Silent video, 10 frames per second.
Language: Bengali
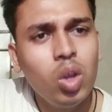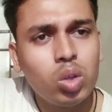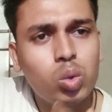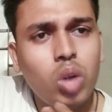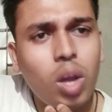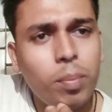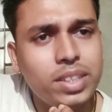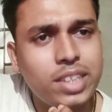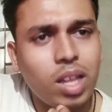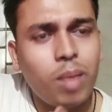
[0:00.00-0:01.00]
দু
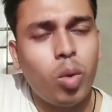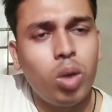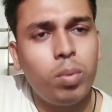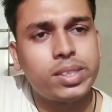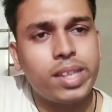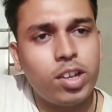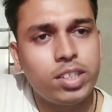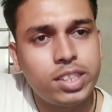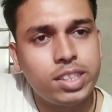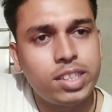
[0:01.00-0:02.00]
নম্বর যেটা বলবো সেটা
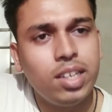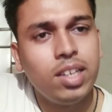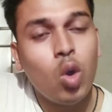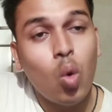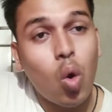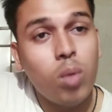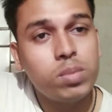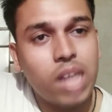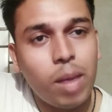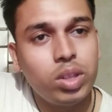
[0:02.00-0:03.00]
হচ্ছে যে ওম
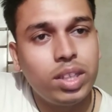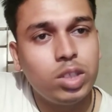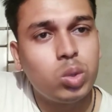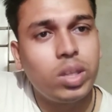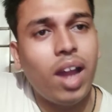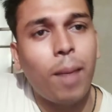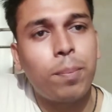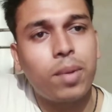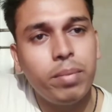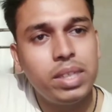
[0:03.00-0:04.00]
শ্রাবন্তী জ্যোতির
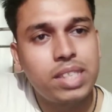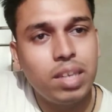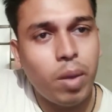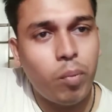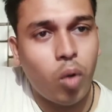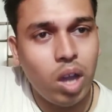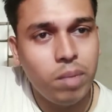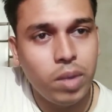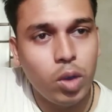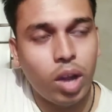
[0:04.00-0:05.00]
আপকামিং সিনেমা ভয়
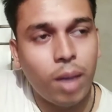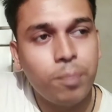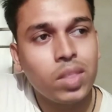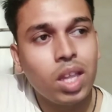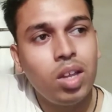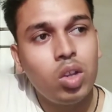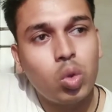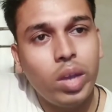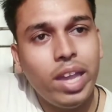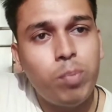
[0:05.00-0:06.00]
পেও না
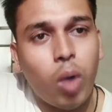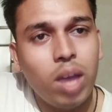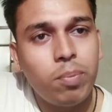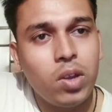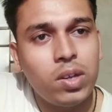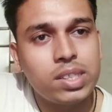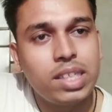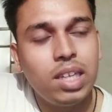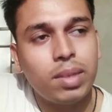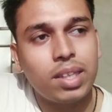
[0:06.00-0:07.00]
তো এই ভয় পেও না
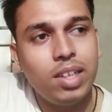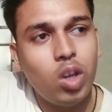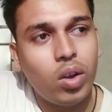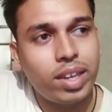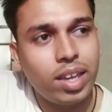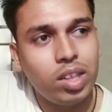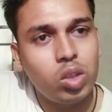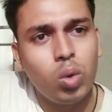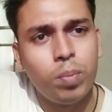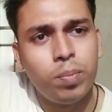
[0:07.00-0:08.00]
সিনেমাটা নিয়ে অনেকে কিন্তু